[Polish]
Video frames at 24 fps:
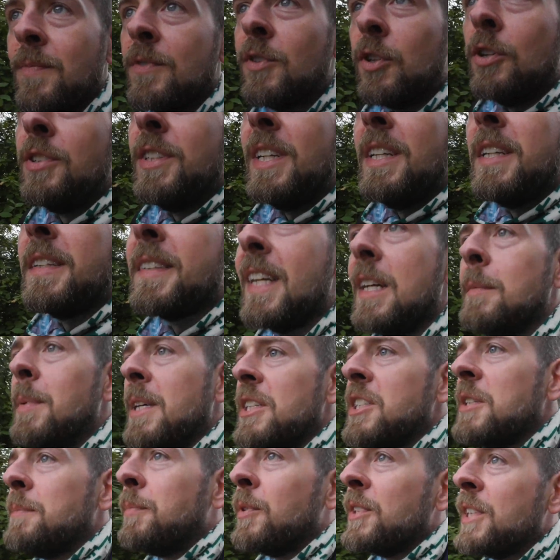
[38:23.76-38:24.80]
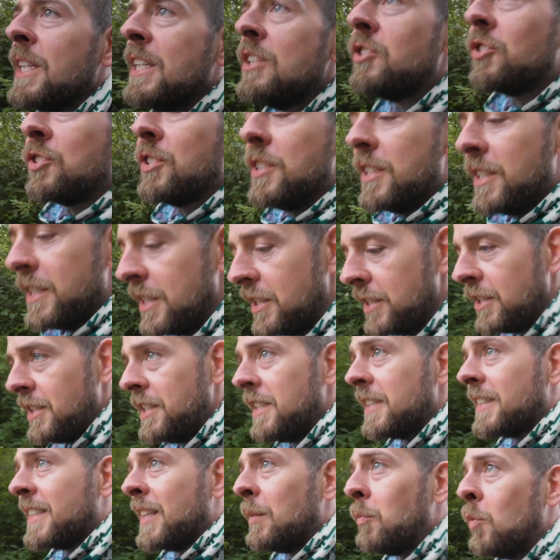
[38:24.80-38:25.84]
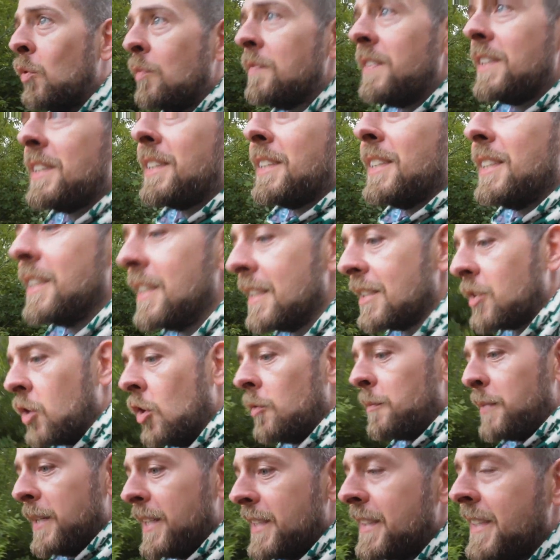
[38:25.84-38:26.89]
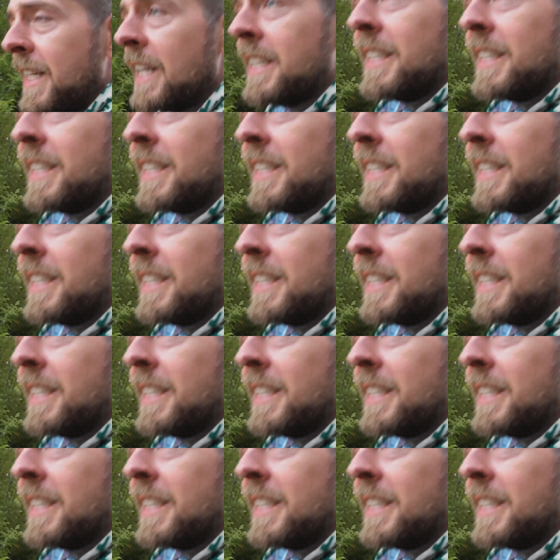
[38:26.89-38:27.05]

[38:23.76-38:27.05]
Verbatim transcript: To nie jest najbardziej potężny i niesamowity kopiec,